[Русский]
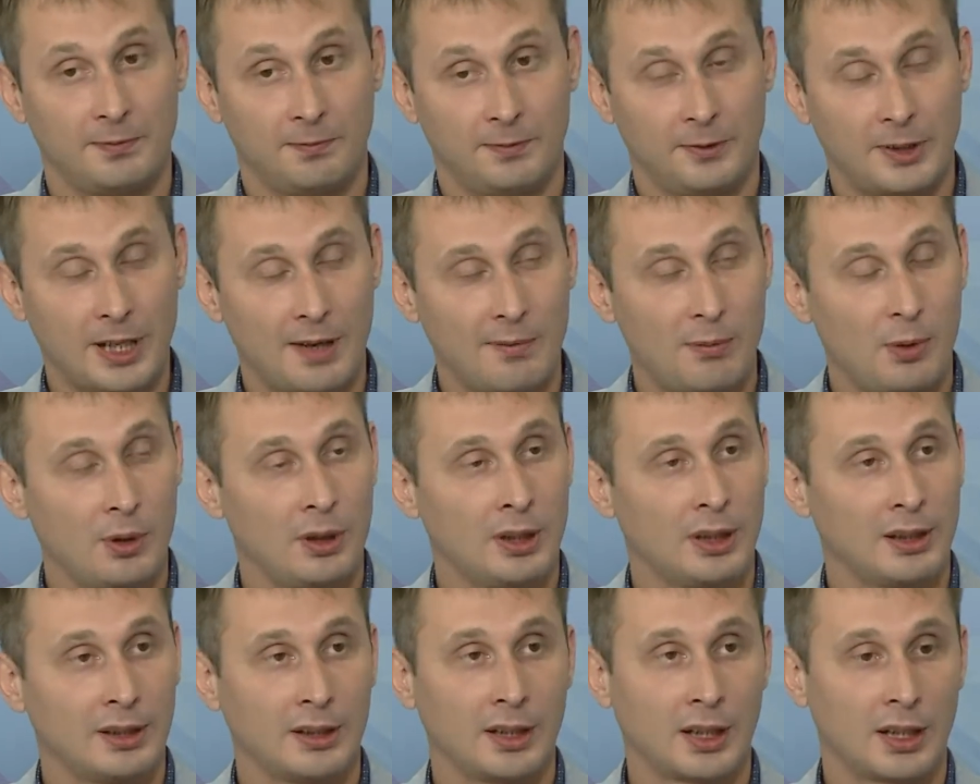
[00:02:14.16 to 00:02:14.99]

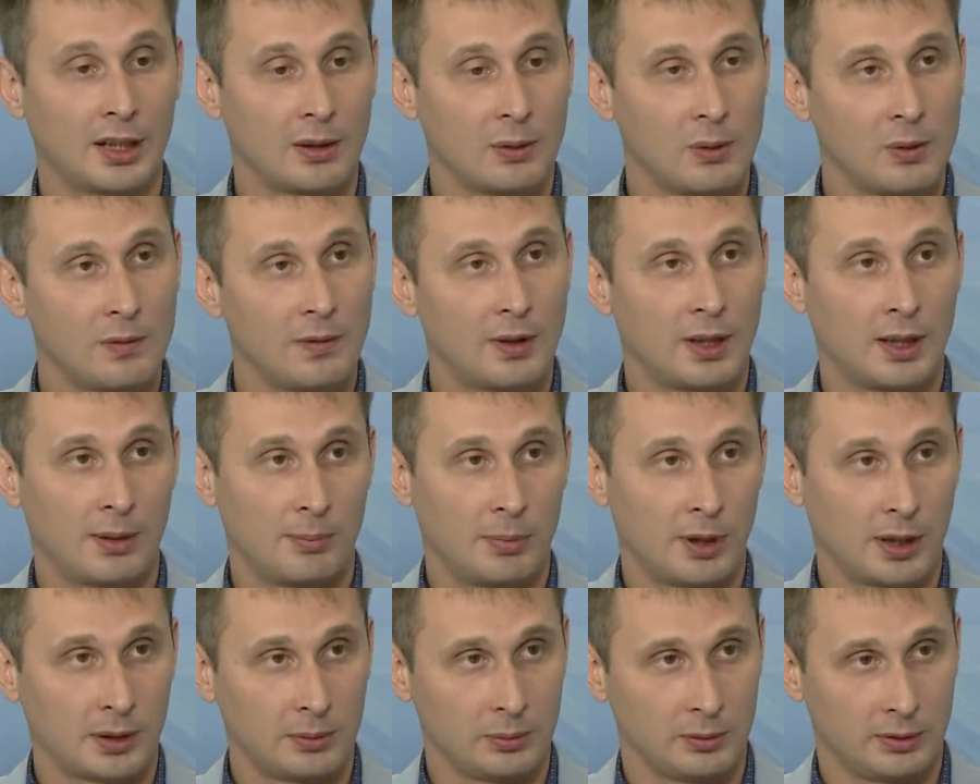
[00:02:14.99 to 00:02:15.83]
довольно дорогого
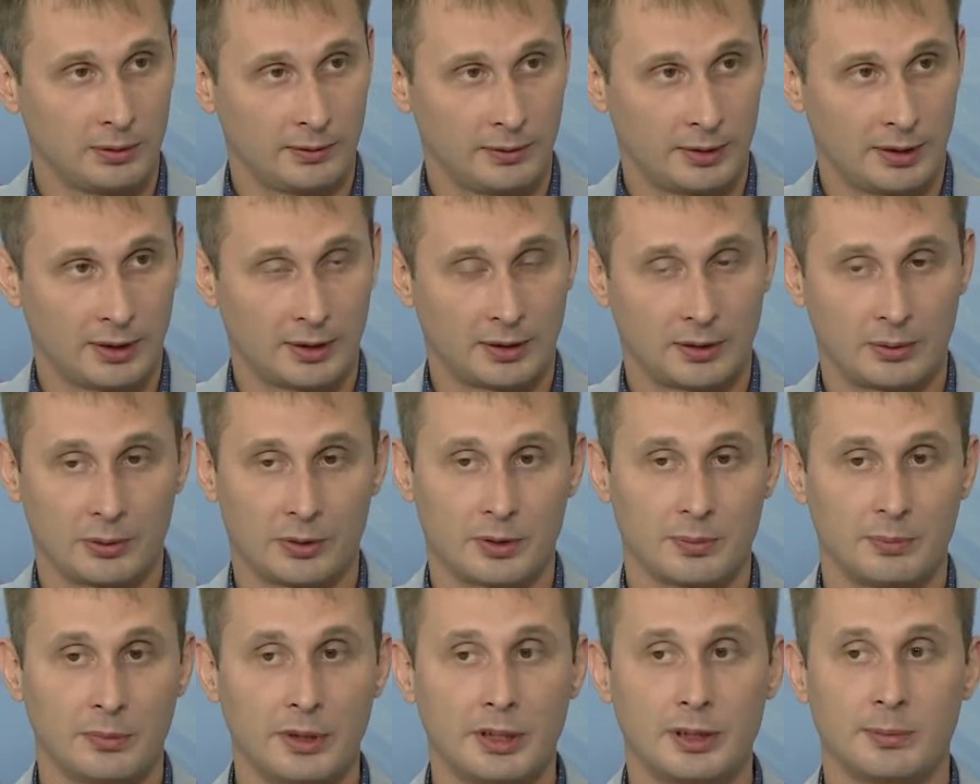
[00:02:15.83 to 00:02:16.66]
оборудования. То
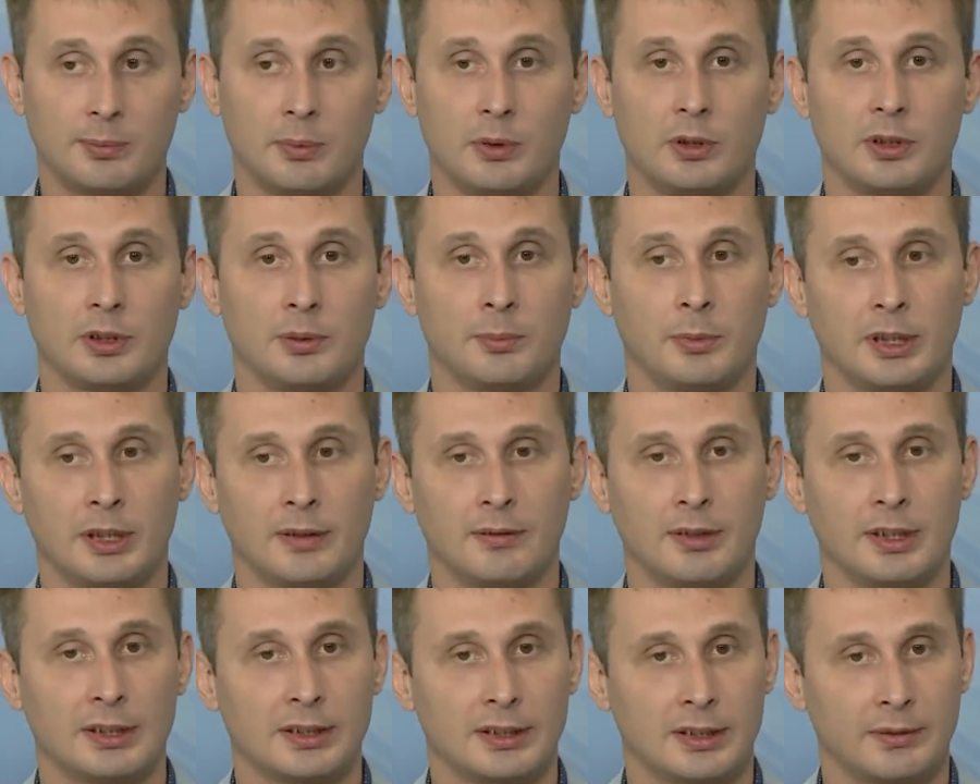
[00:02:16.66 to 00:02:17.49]
есть мы используем
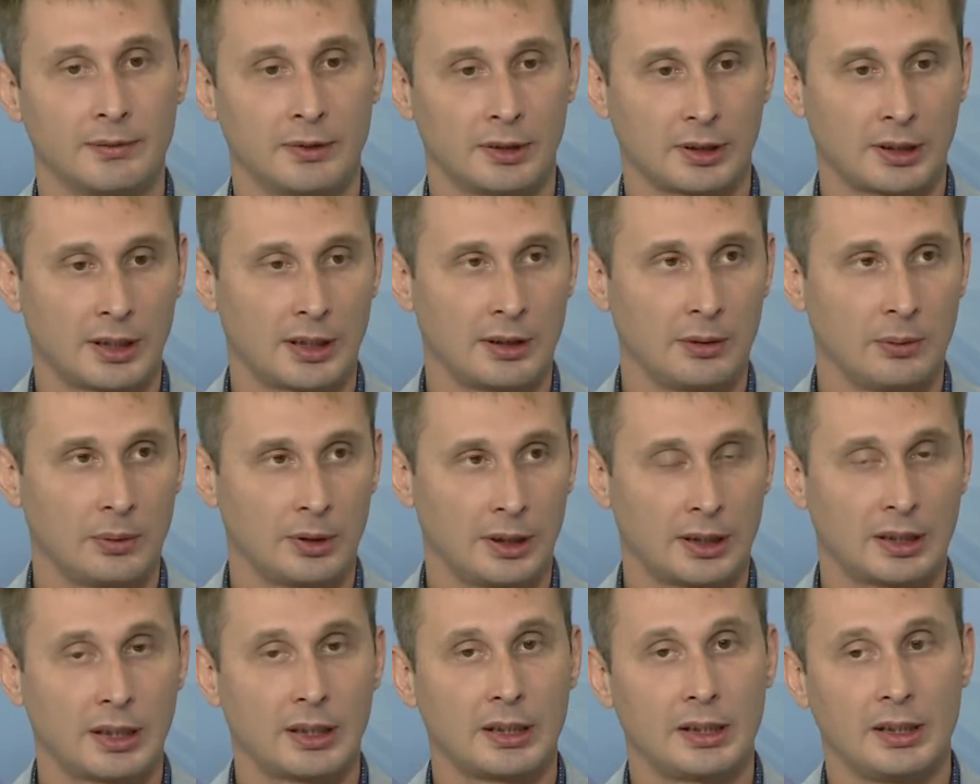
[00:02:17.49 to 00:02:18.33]
инновации в онкологии
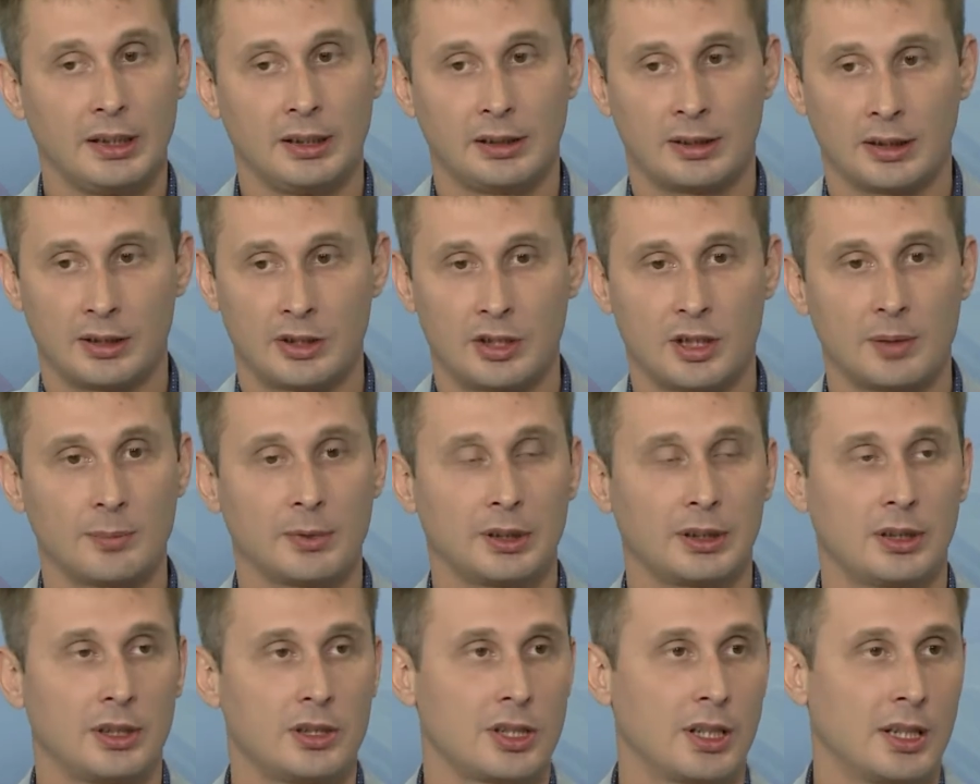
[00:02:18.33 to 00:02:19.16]
какие-то. Чем
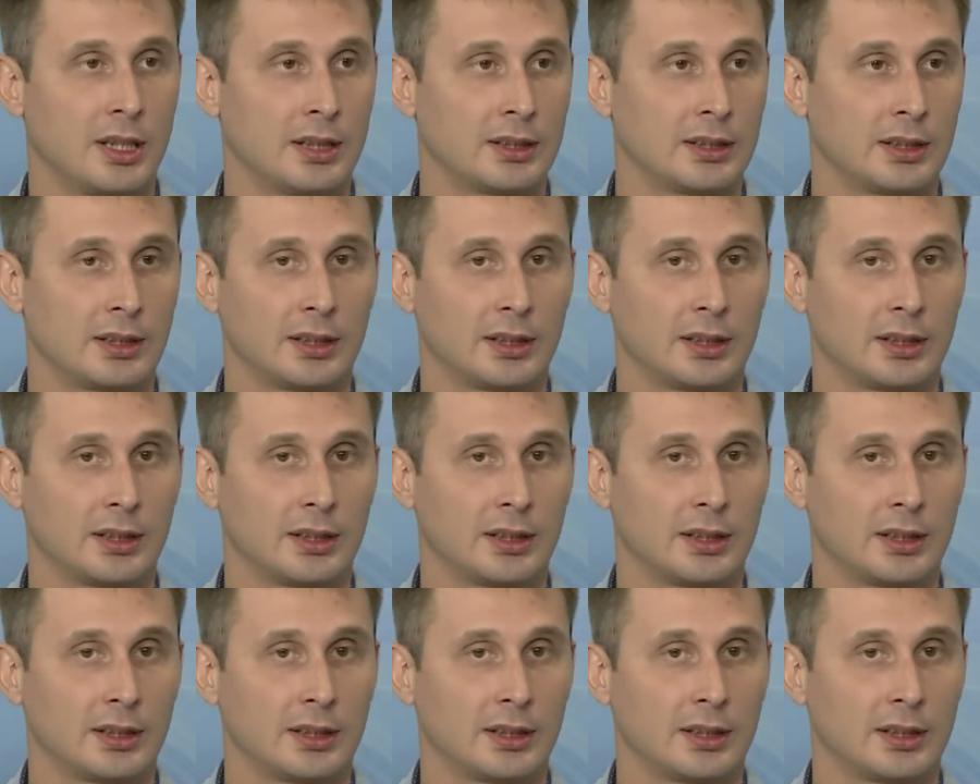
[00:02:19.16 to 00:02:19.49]
отличается